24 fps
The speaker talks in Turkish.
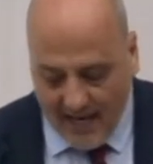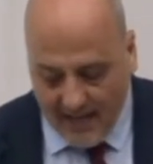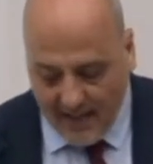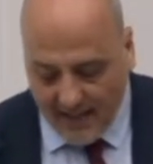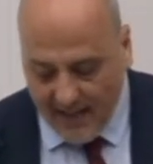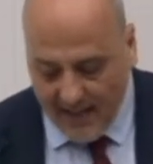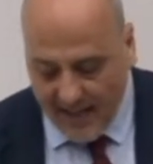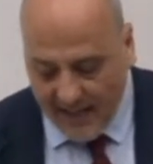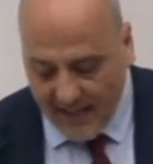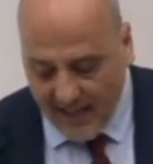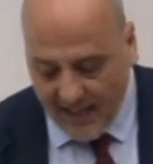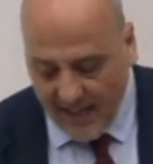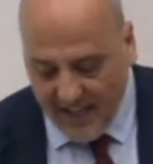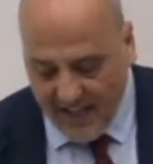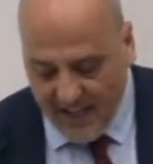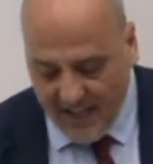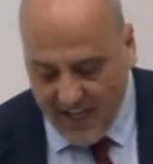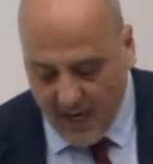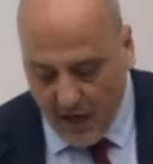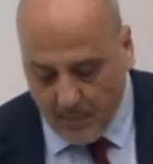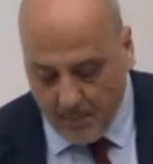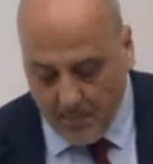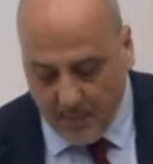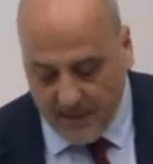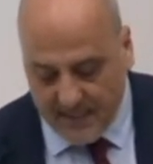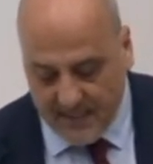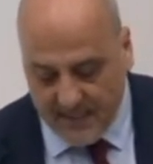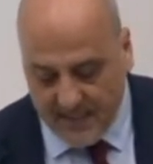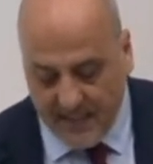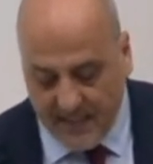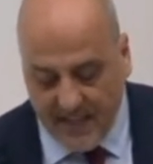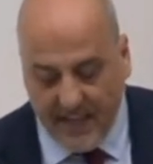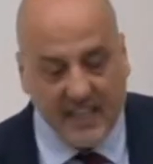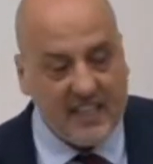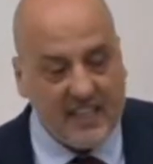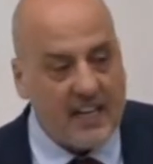elinden geleni
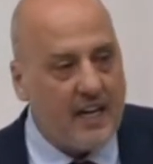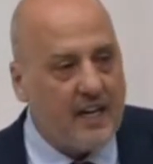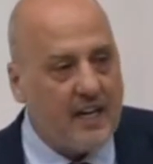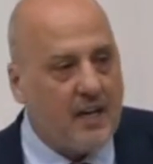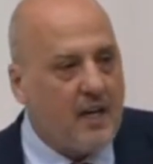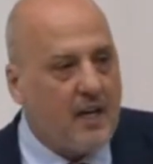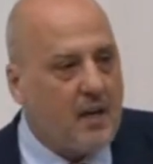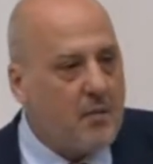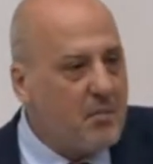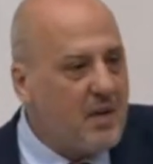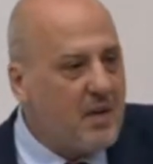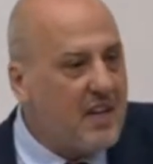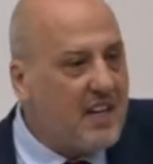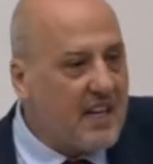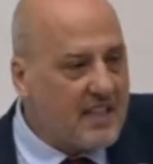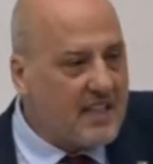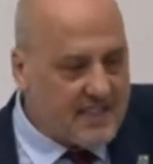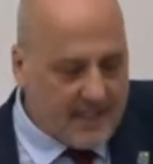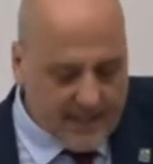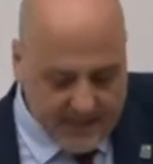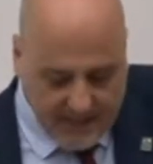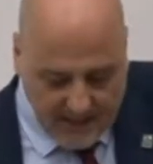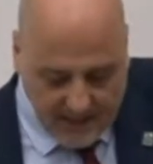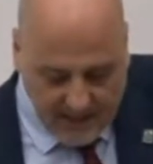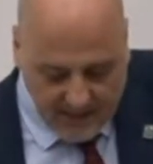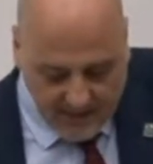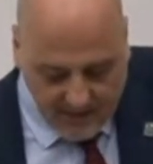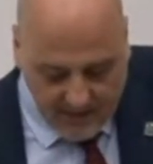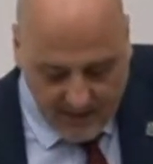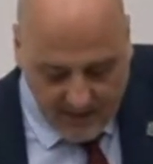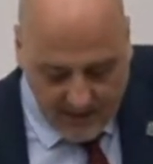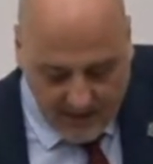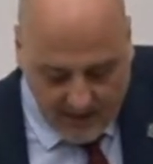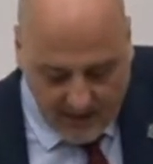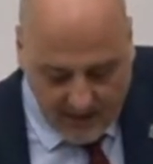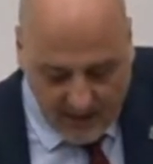yapması gereken bir yasa
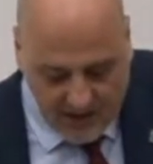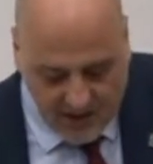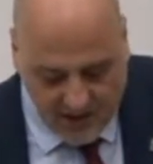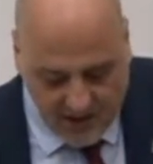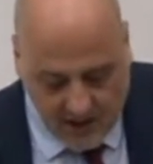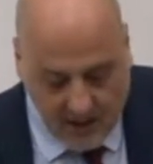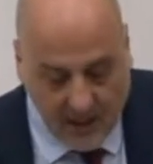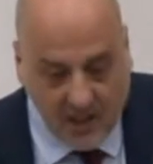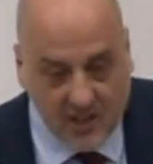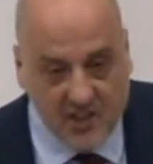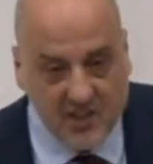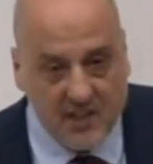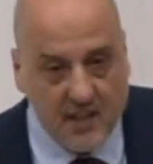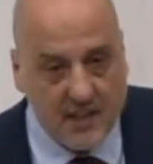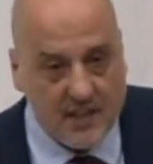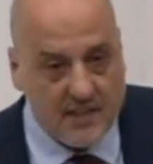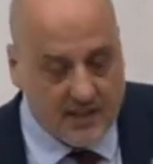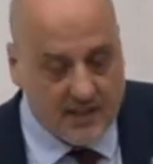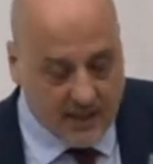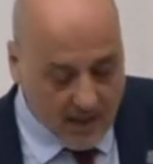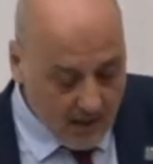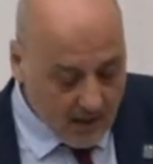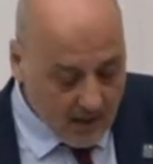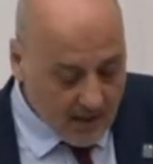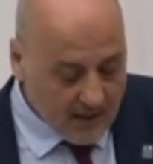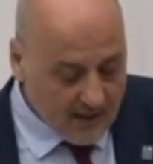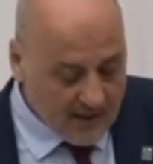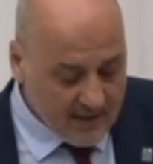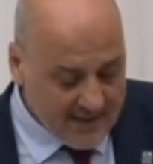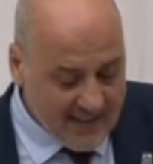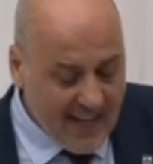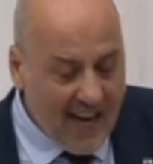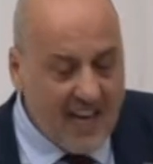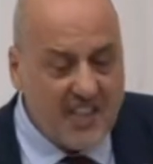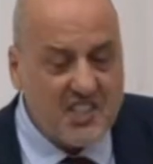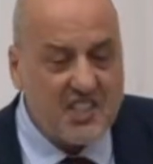teklifiyle karşı karşıyayız.
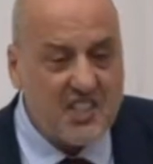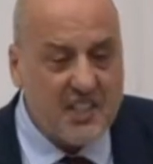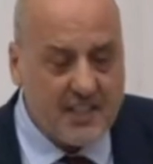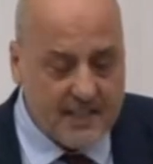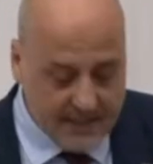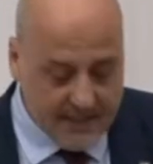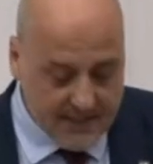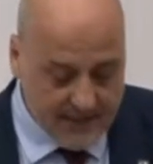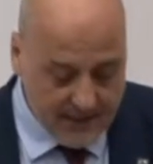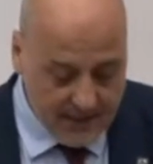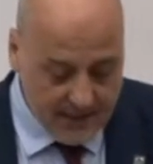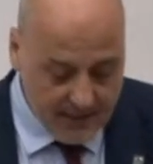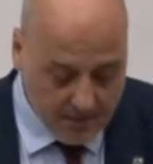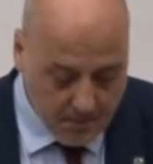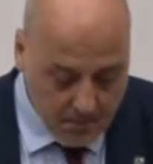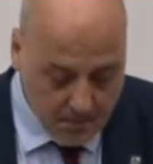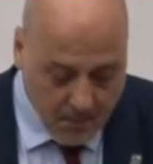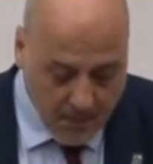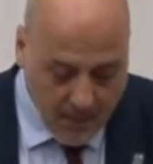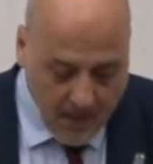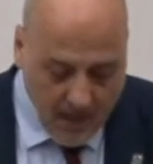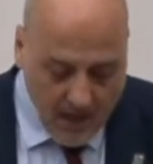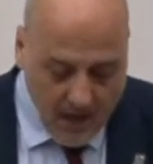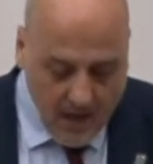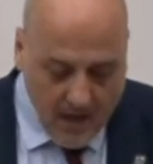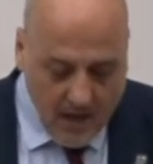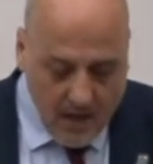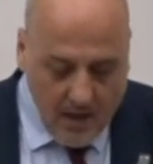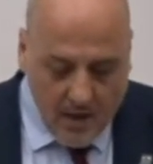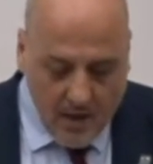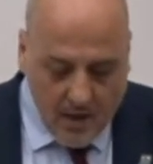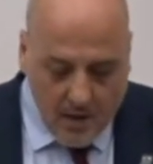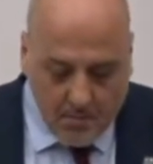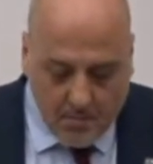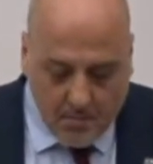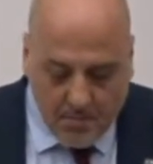Tercih sizin.
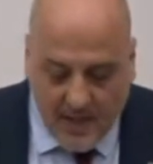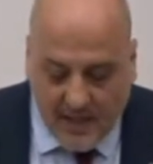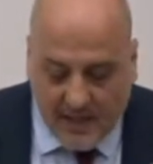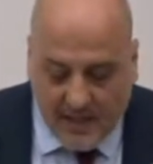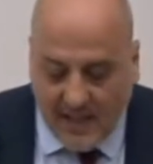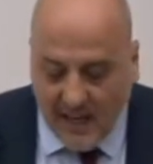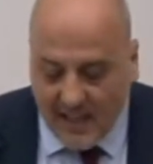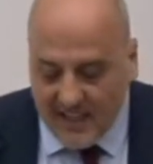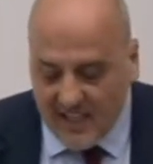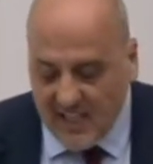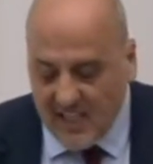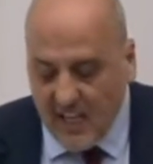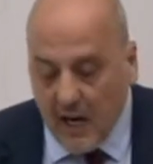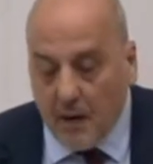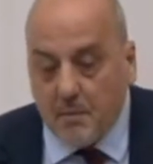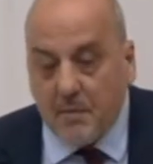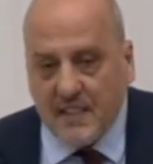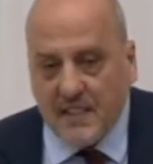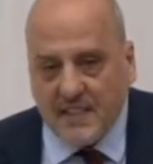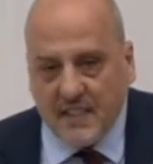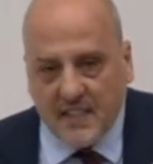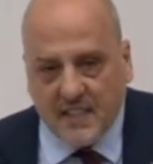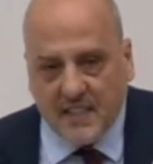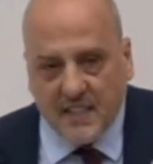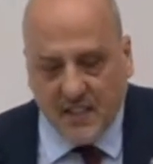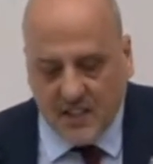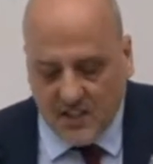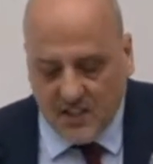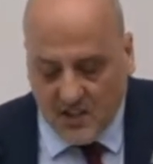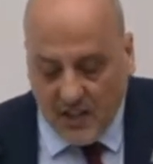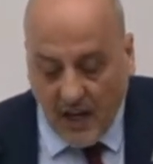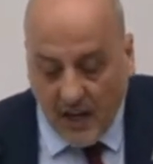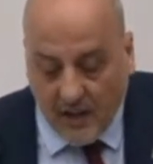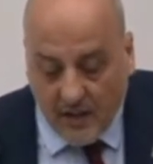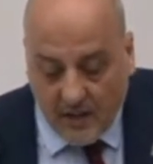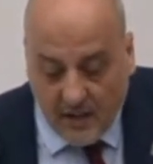Bir katliam
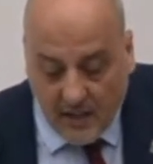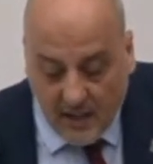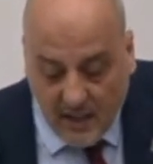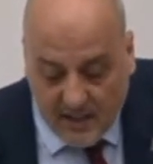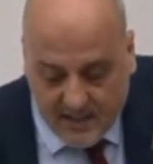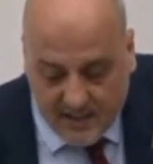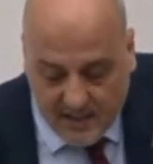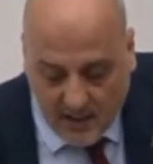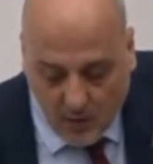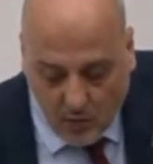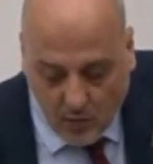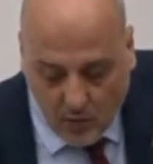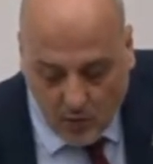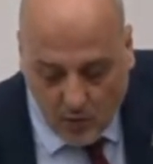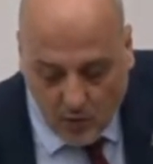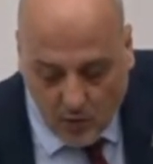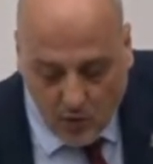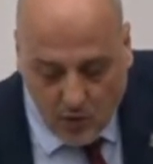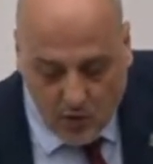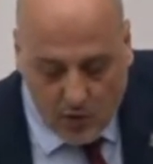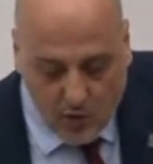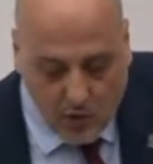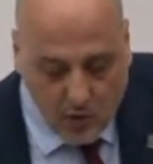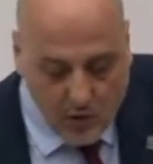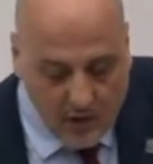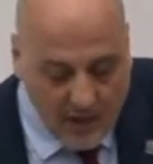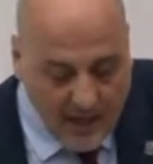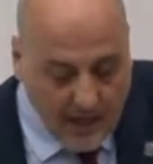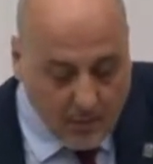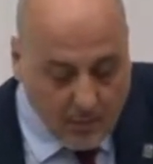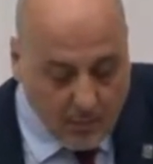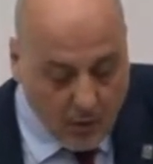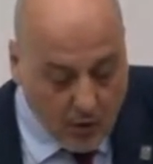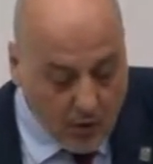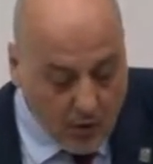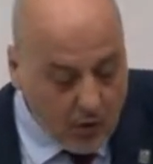yasasını can hıras savunduğunuz
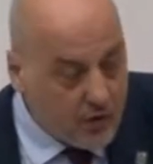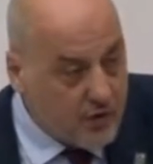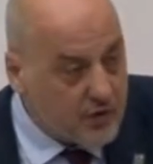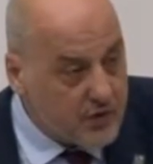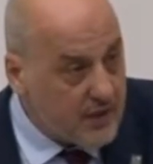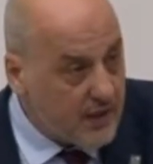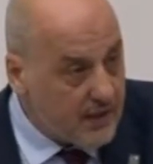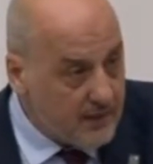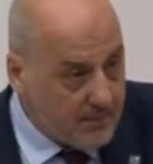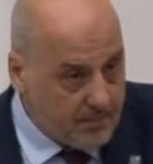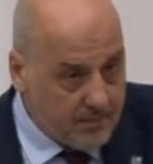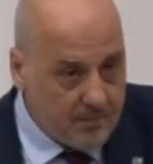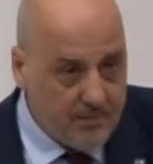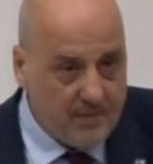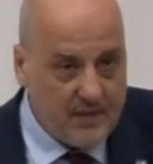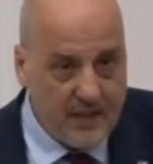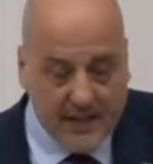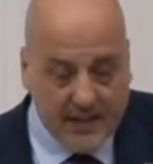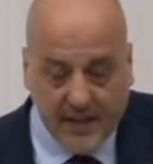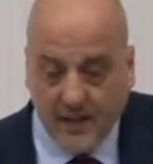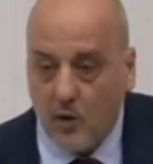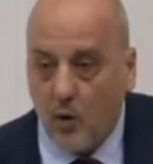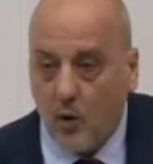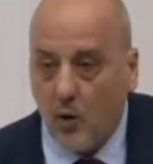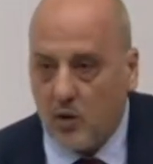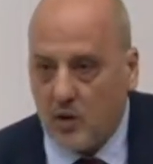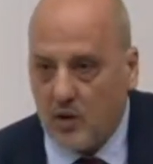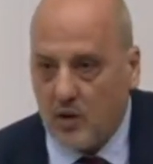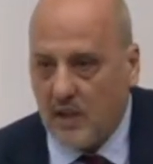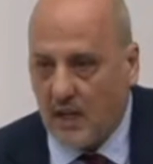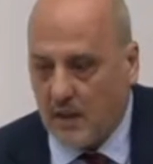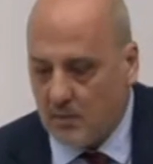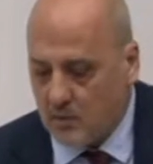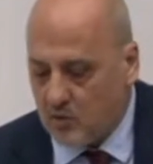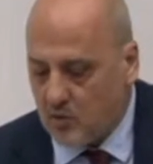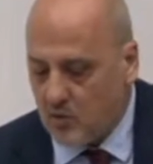günler boyunca tanık
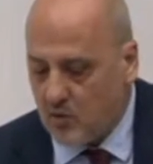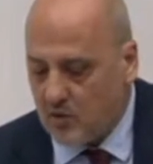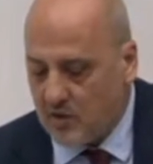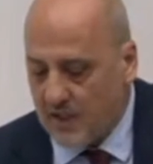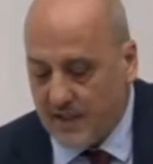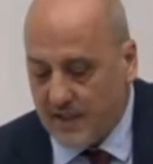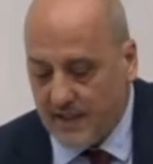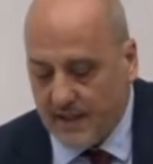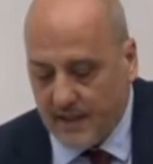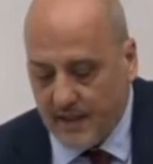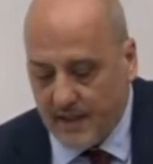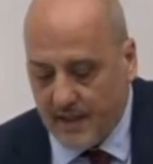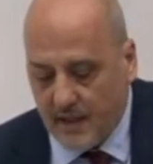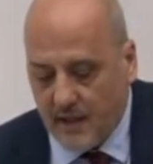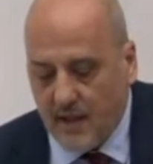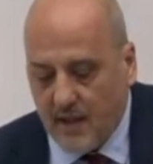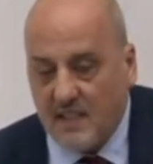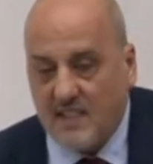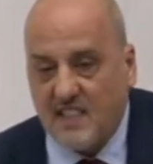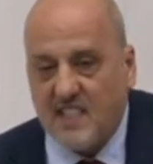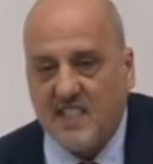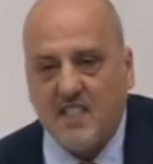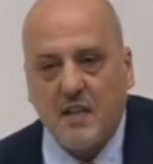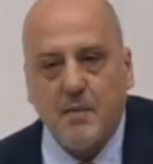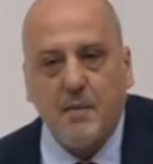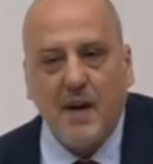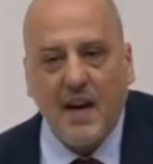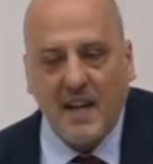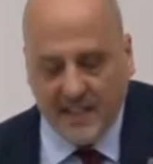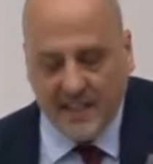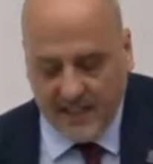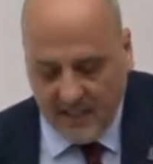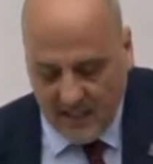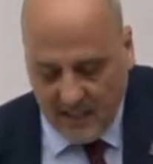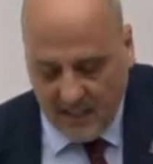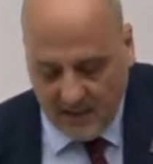olduklarımız üzerinden size bir
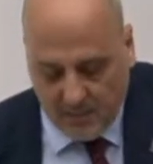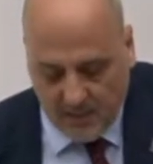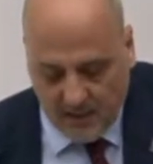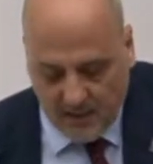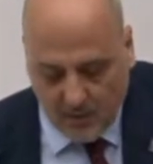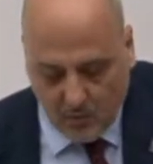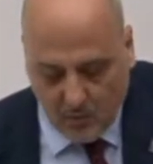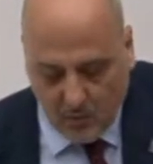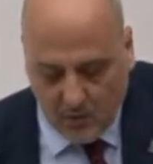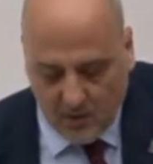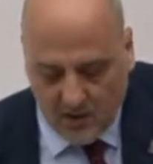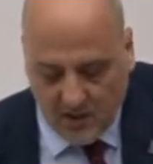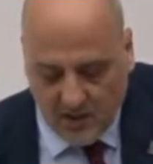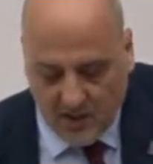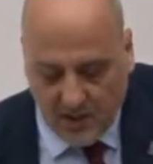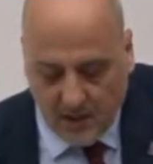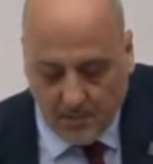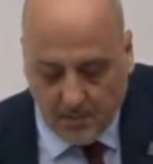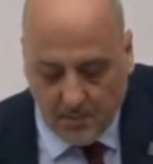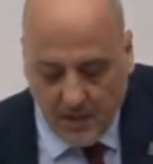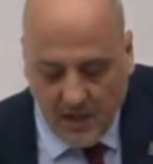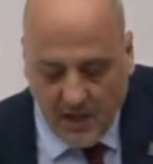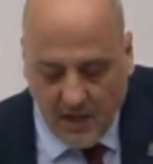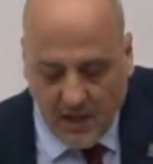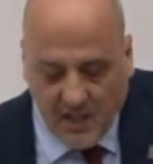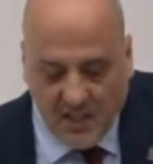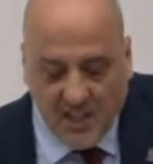hatırlatmada bulunacağım